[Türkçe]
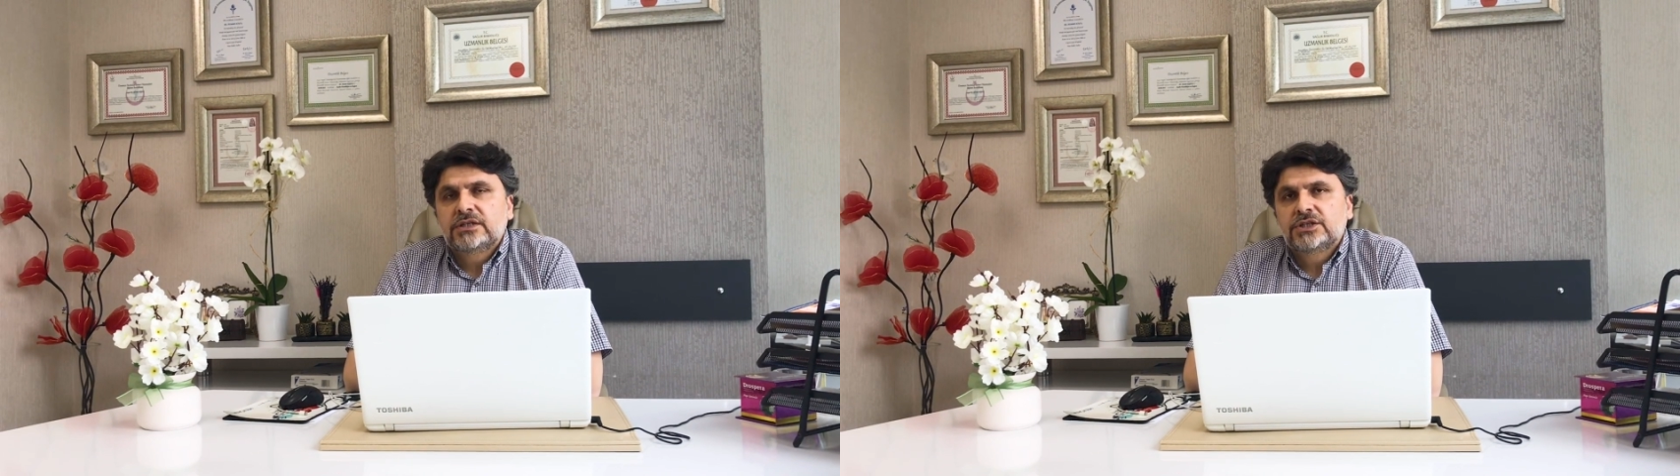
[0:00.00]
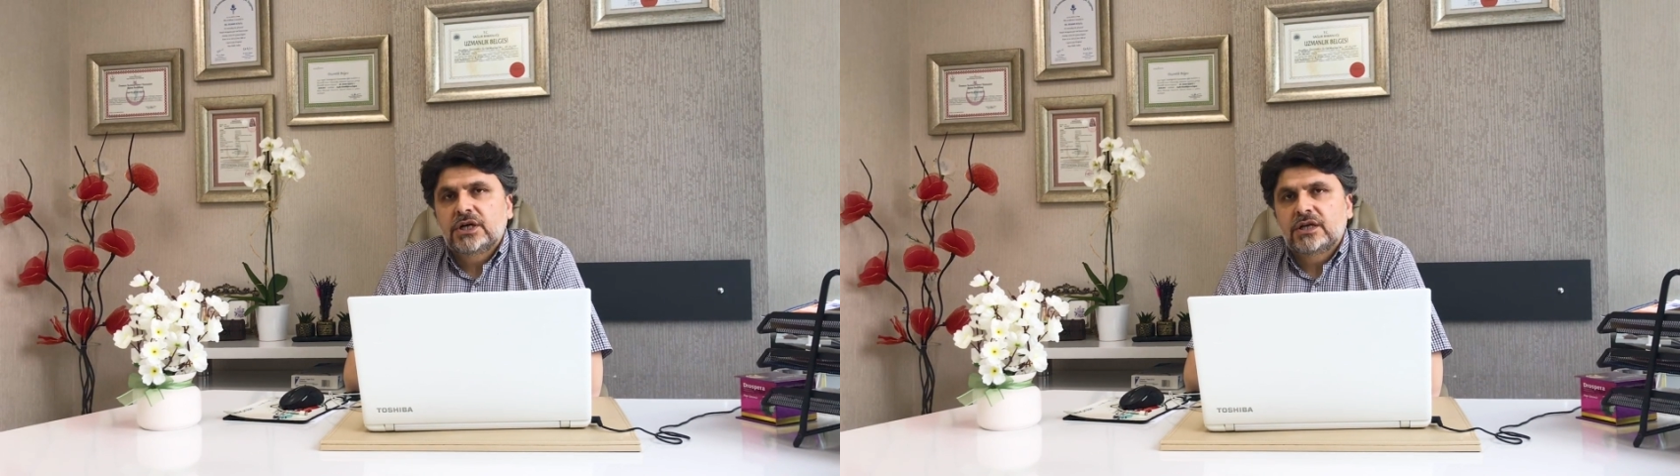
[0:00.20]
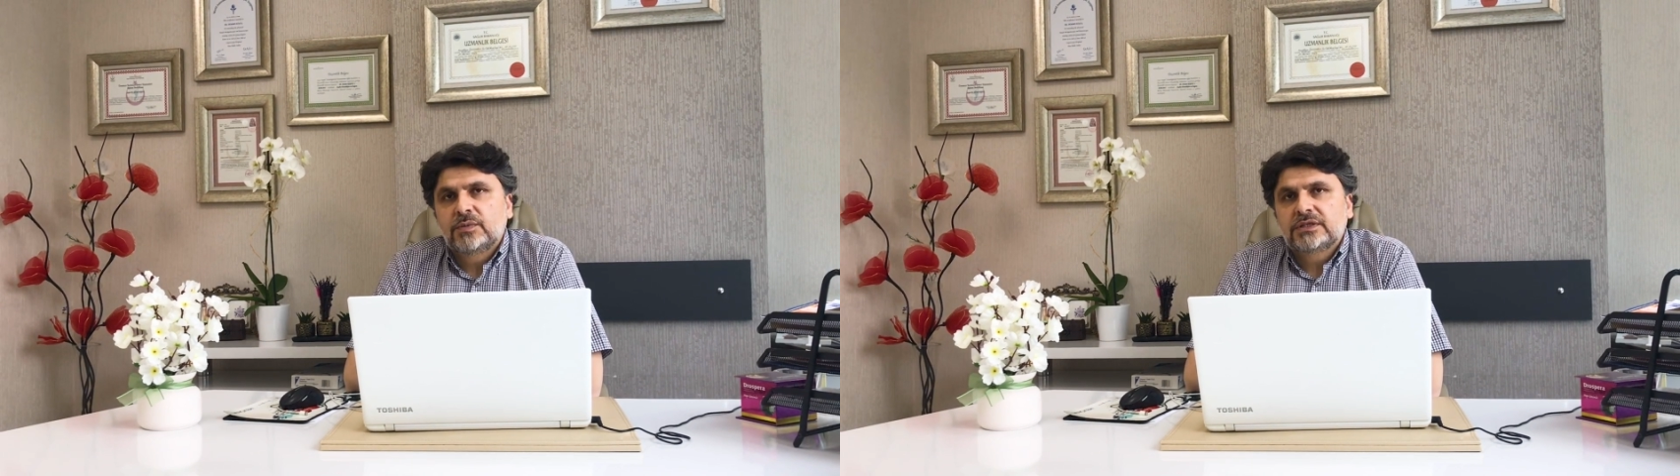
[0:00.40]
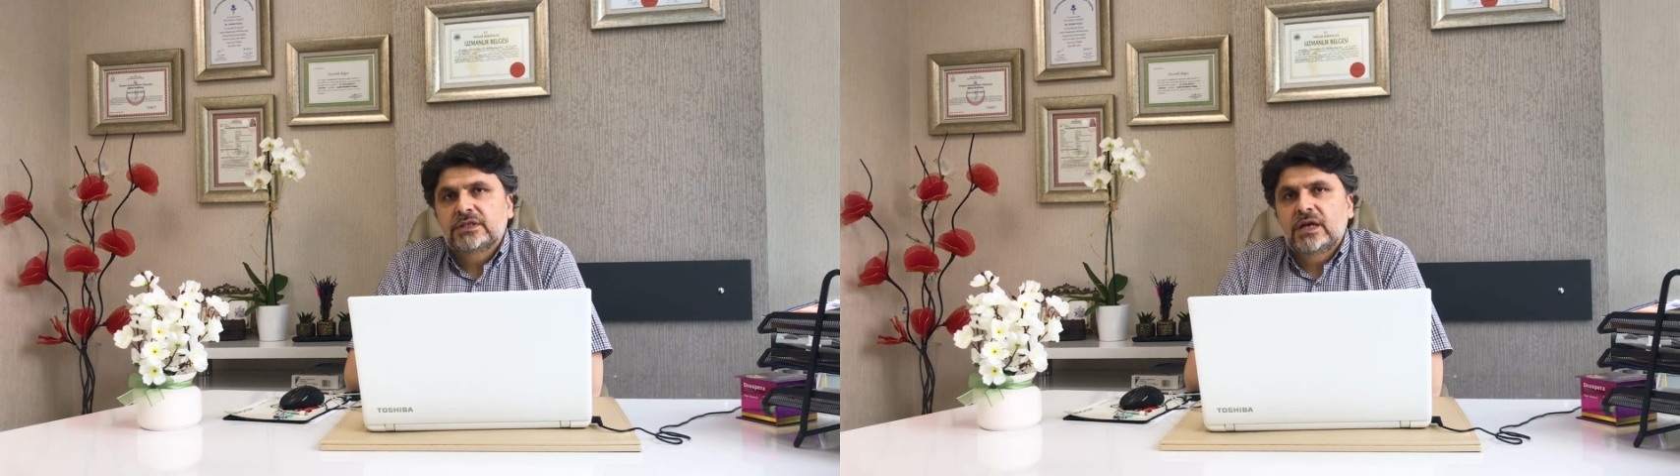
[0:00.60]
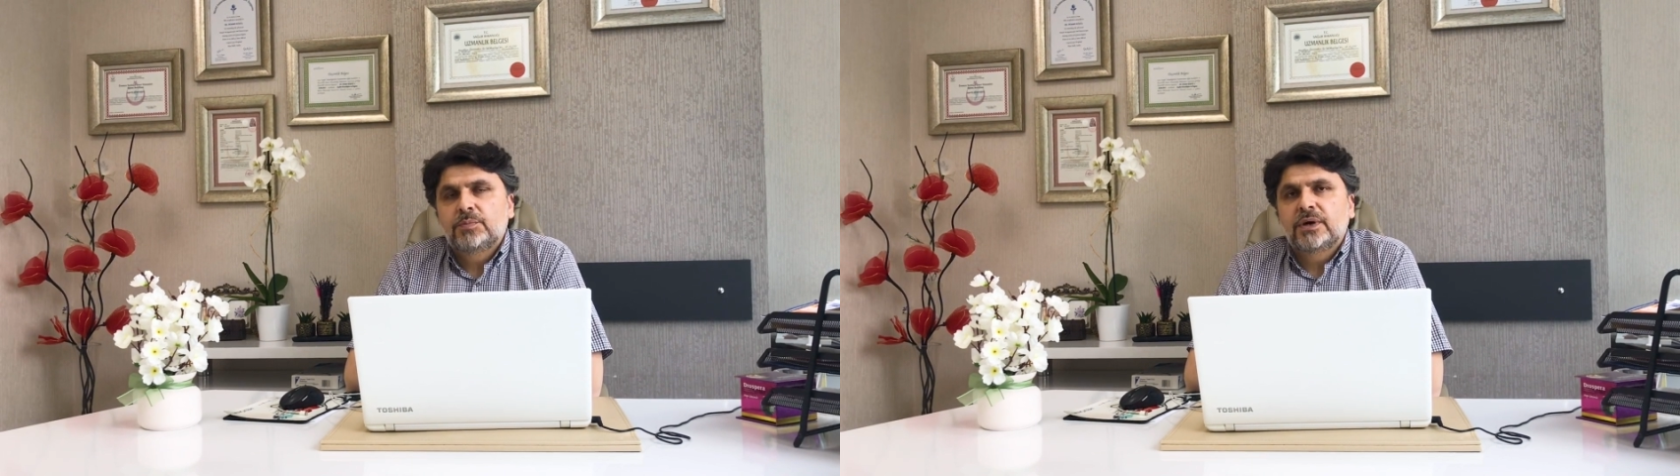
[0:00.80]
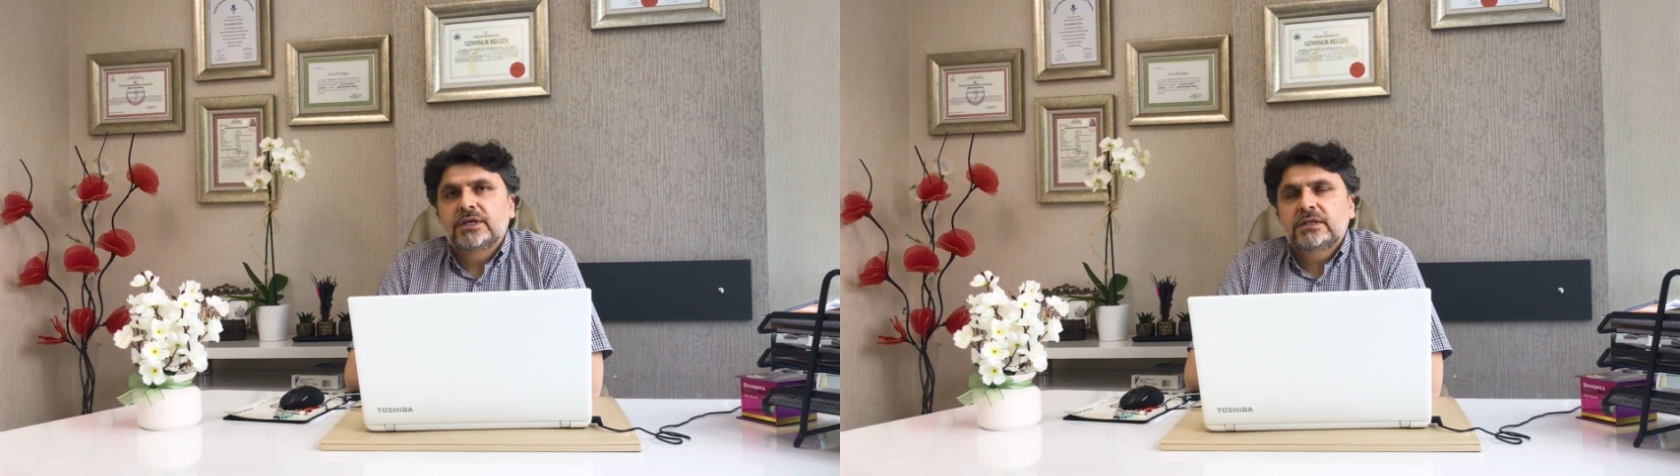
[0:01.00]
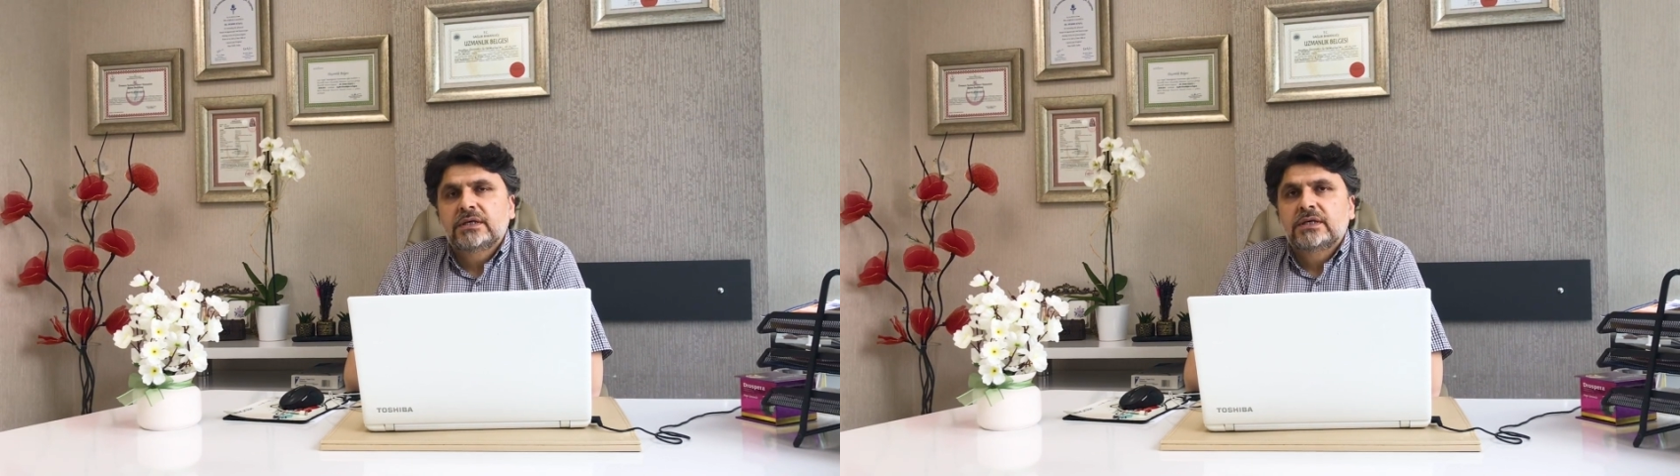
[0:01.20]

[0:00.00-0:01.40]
iç kanaması yapmadan